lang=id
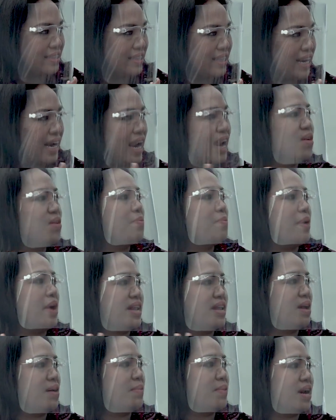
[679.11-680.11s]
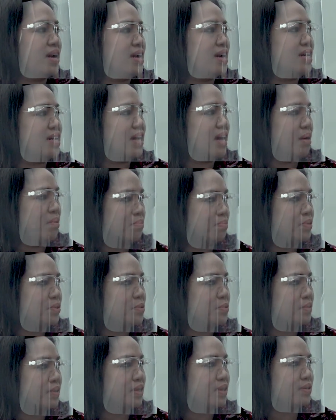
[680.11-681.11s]
terlalu banyak berada di
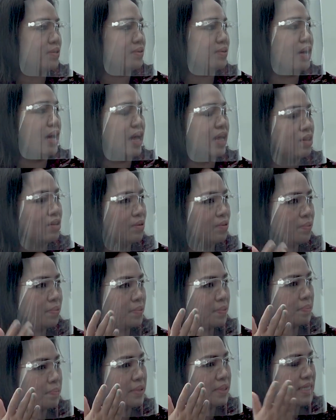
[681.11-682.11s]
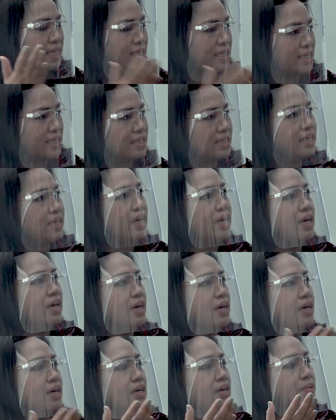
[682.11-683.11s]
kampus begitu atau bisa jadi
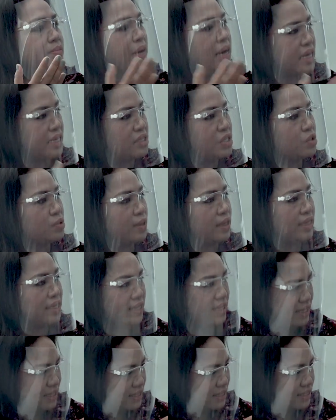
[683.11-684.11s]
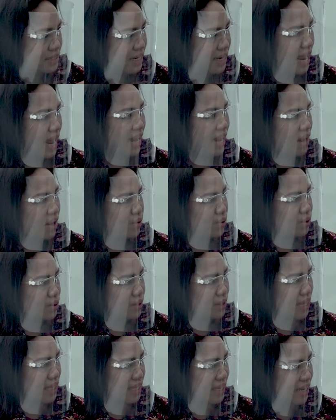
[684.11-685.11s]
uh, mahasiswa dilarang
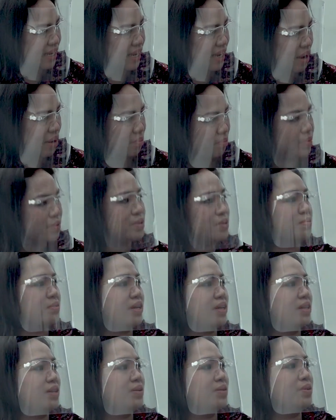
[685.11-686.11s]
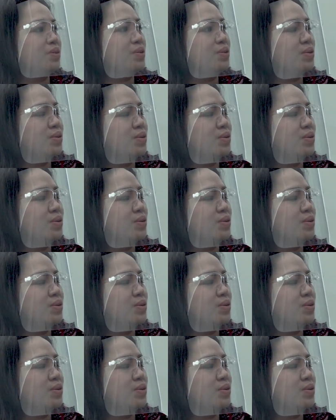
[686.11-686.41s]
untuk datang ke kampus begitu yeah.